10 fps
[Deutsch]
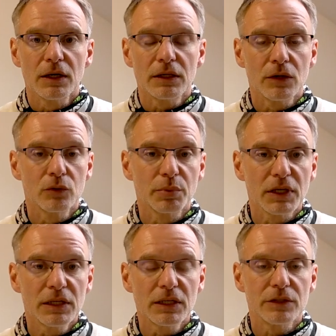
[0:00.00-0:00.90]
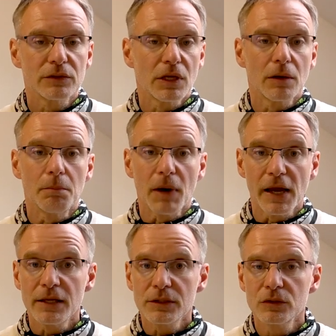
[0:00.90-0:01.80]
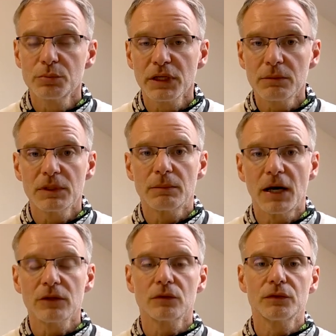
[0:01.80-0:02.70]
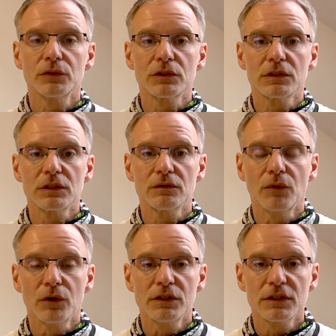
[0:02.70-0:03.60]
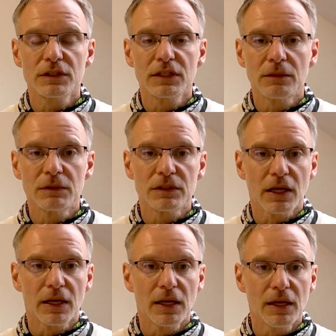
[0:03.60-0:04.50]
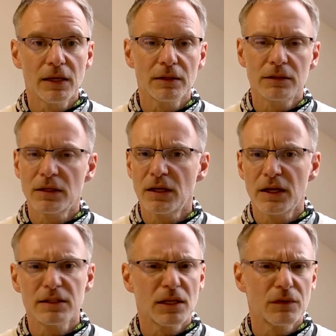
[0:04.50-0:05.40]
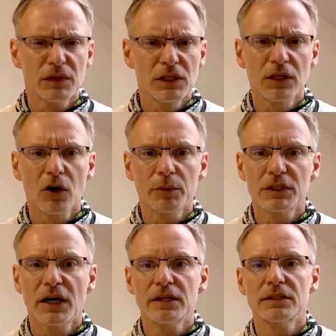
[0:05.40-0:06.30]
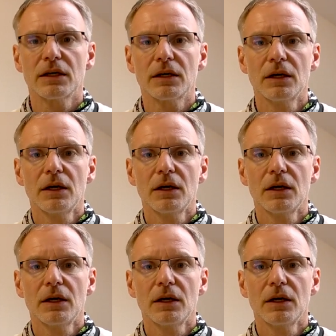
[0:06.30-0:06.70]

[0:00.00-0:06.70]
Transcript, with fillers: Der Hybrid, also der Mild Hybrid mit dem 48 Volt System, dieser ETSFI, glaube ich, heißt der,